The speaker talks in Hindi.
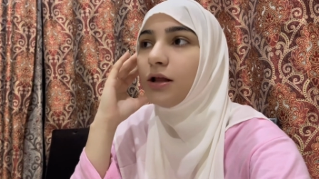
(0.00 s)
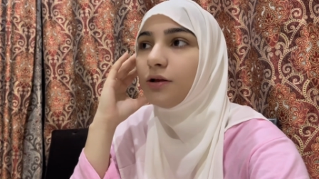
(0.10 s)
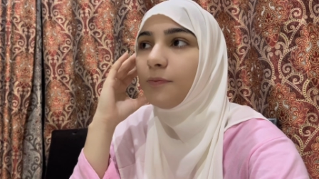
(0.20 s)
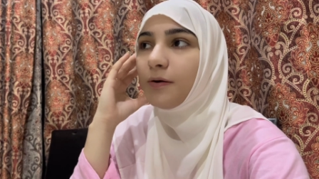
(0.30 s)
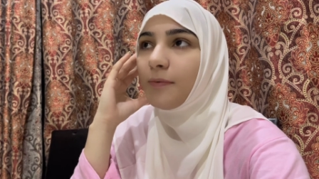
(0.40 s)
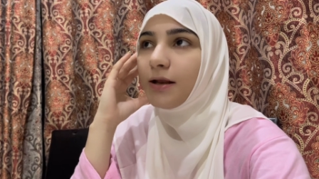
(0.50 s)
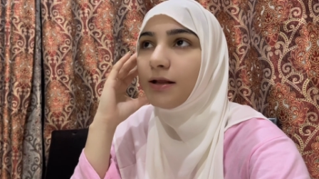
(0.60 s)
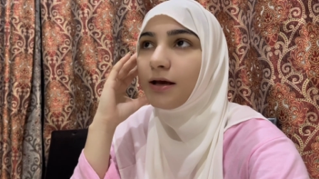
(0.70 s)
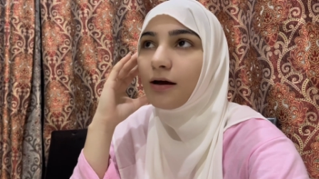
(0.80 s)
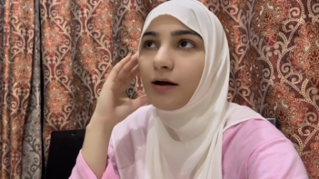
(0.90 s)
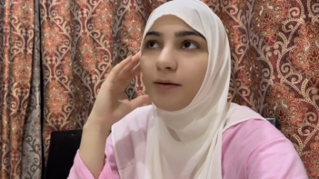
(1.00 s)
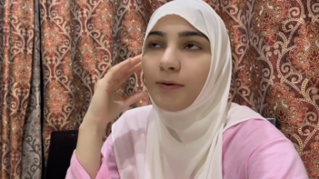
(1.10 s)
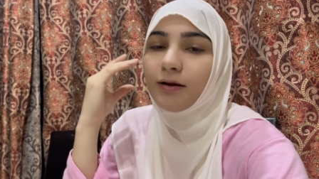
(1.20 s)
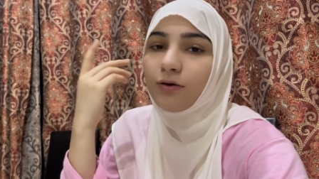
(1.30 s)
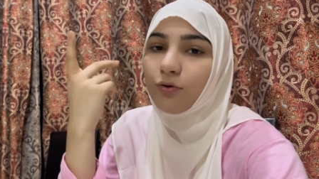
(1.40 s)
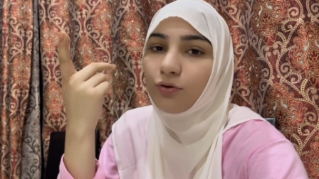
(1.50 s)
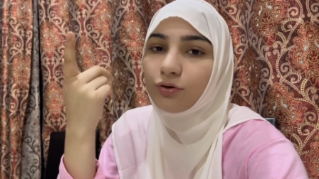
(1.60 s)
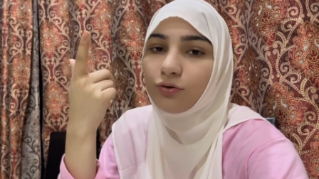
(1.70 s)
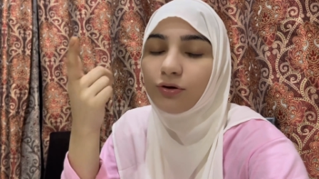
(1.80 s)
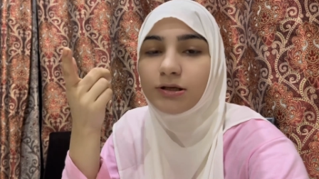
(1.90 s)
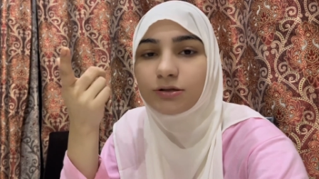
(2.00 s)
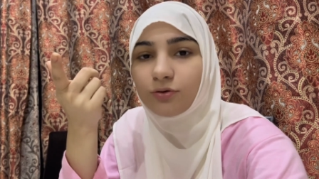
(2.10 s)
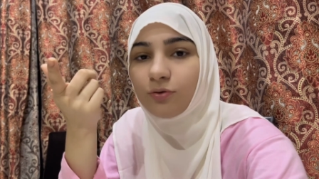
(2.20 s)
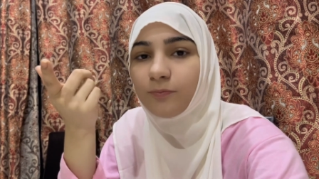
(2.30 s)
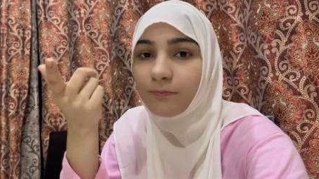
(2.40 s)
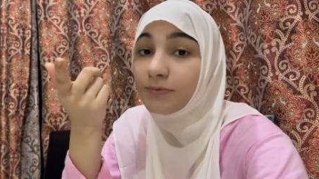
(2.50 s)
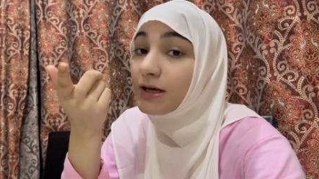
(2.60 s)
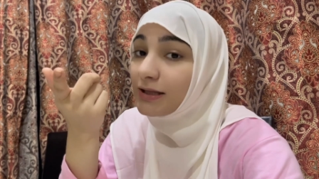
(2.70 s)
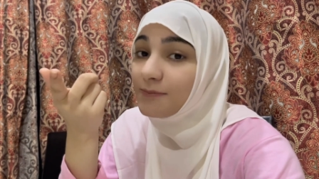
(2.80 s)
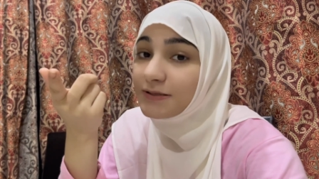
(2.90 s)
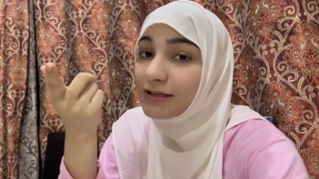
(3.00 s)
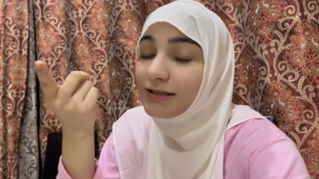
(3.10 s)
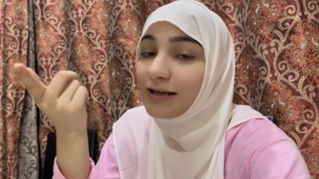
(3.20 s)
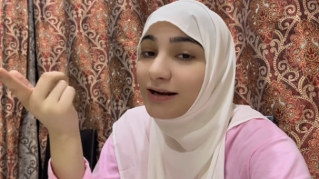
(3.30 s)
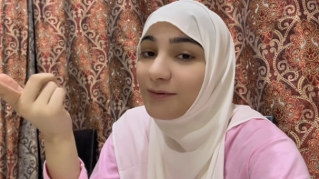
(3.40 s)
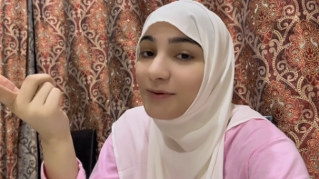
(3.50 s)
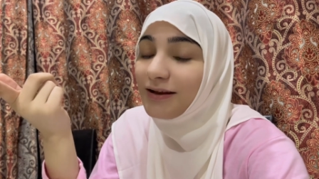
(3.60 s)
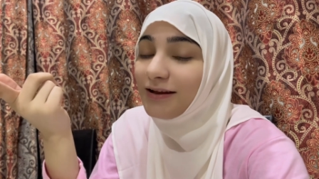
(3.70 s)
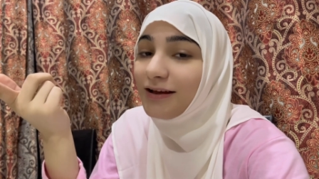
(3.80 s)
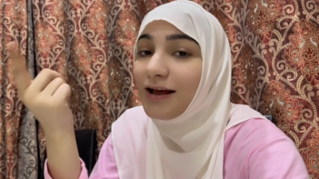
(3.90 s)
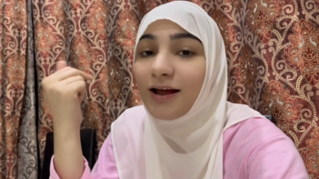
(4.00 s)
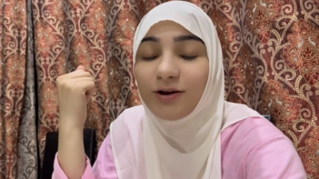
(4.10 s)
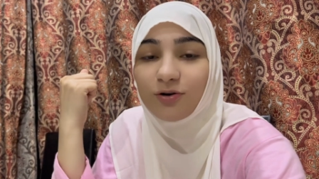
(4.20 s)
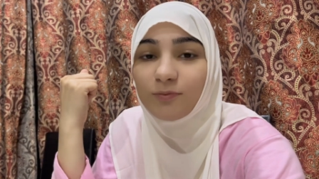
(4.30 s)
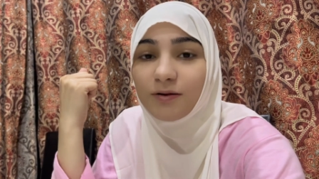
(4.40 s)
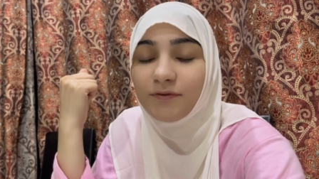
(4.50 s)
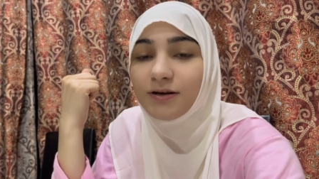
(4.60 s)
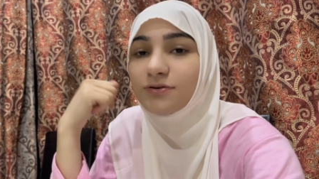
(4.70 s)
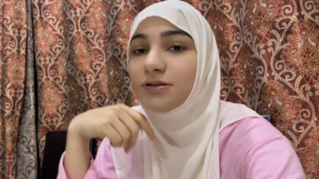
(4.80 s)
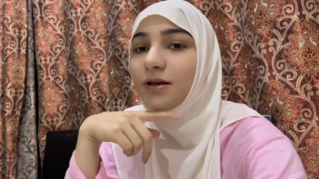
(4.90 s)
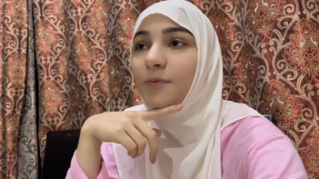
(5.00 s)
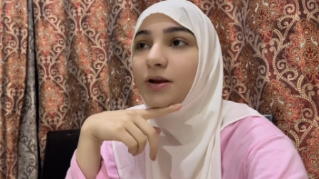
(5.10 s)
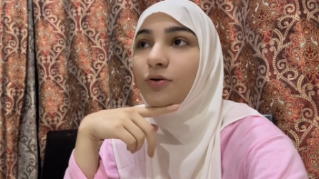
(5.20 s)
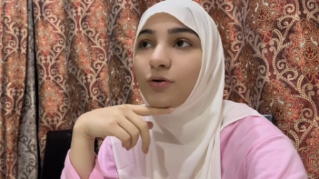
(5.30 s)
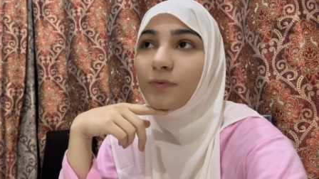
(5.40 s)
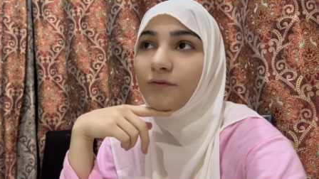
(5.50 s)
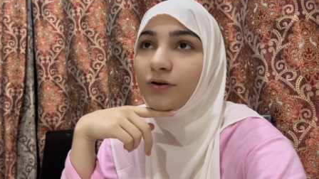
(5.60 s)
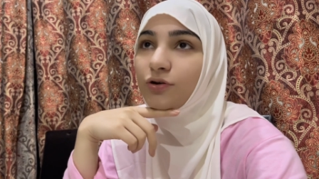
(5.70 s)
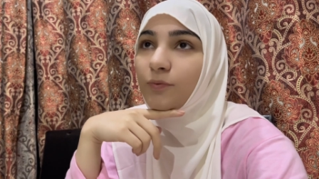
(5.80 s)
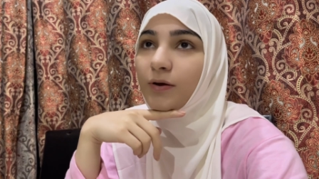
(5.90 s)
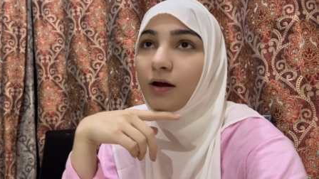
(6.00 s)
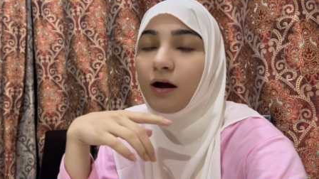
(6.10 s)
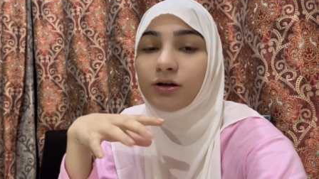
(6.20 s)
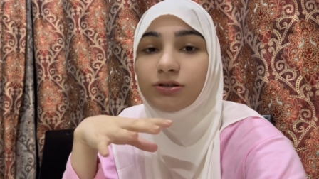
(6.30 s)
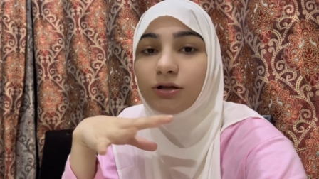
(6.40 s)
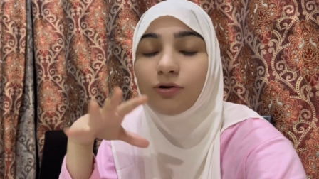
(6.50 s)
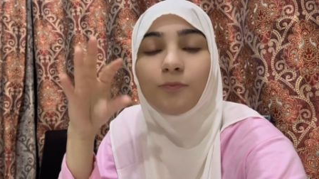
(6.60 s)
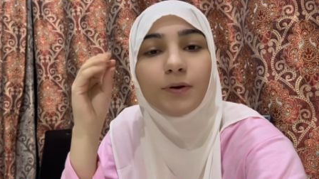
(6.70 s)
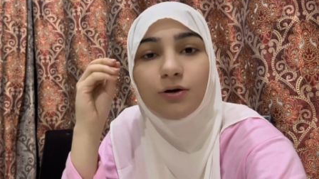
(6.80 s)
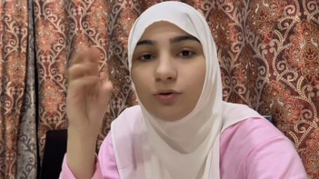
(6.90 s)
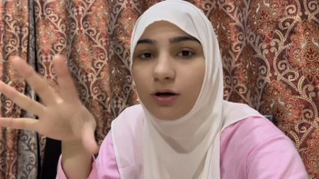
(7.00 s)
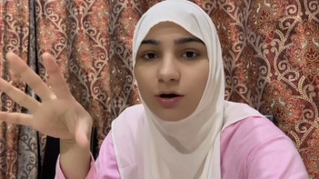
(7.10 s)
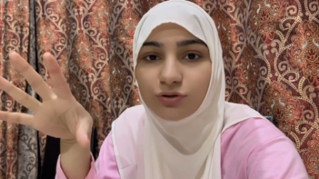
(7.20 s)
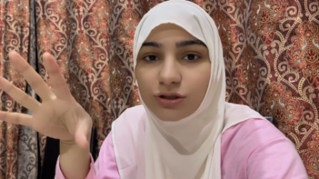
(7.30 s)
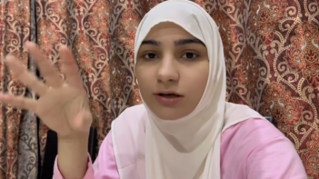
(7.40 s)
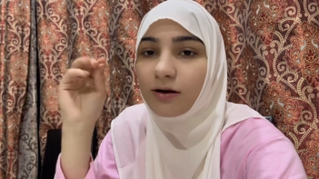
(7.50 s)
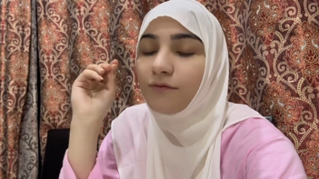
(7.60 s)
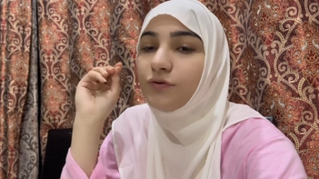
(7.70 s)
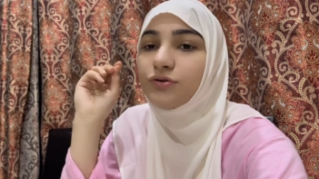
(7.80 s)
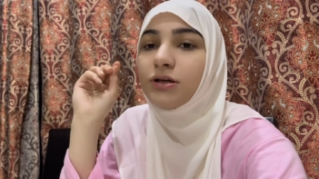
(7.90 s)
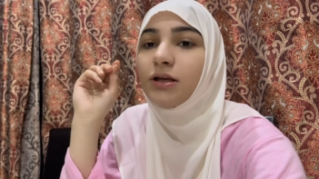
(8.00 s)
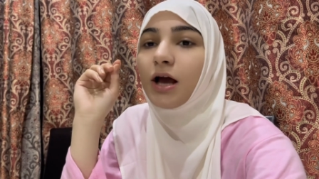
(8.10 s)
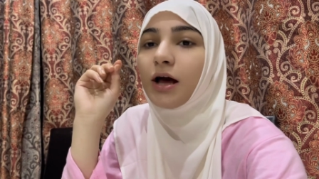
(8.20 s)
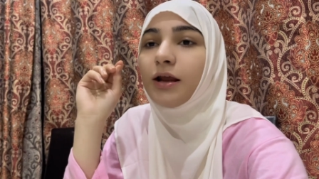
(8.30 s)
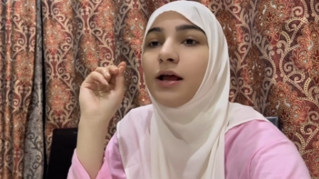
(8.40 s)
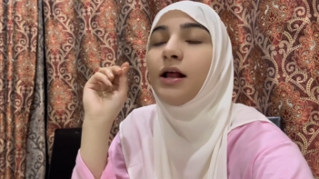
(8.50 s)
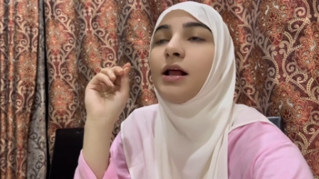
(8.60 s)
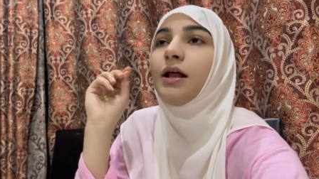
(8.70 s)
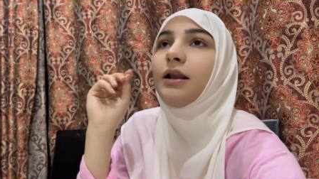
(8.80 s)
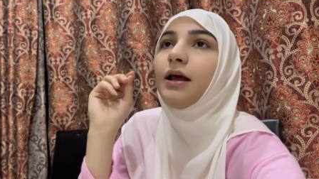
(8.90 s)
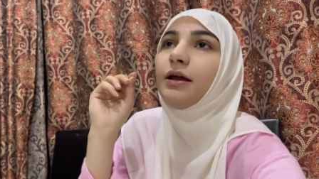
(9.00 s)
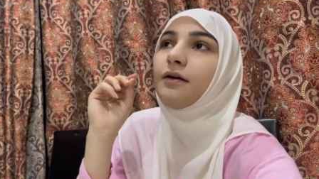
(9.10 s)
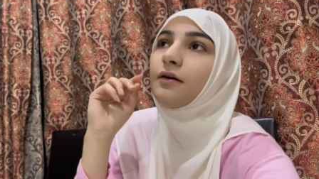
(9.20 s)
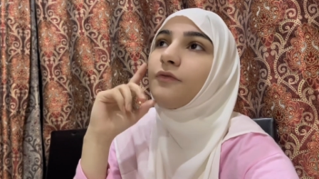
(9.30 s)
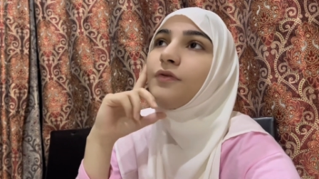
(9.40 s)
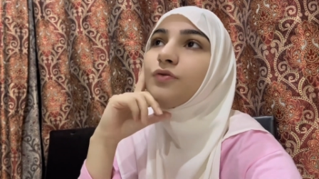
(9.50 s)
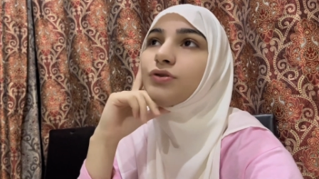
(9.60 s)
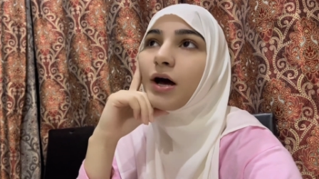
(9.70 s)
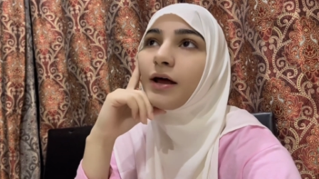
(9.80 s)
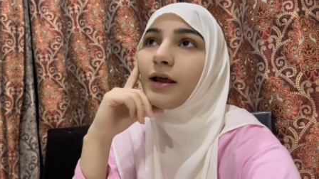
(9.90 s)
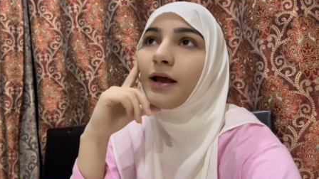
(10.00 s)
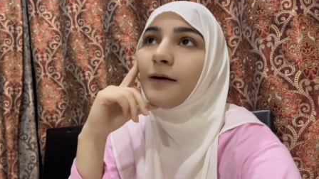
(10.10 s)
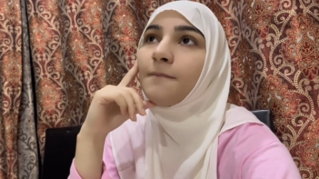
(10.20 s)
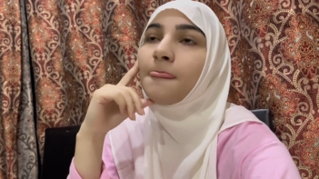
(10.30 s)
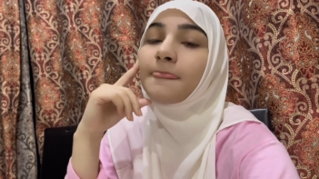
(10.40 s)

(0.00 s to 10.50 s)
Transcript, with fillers: तो फिर मैंने देखा कि भाई लोग तो इसको ज़्यादा पसंद कर रहे हैं मेरी नॉर्मल वीडियोस से मेरी नॉर्मल वीडियो पे आजकल तो बिल्कुल डाउन चल रहा है व्यूज़ ही नहीं आ रहे लाइक व्यूज़ आ रहे हैं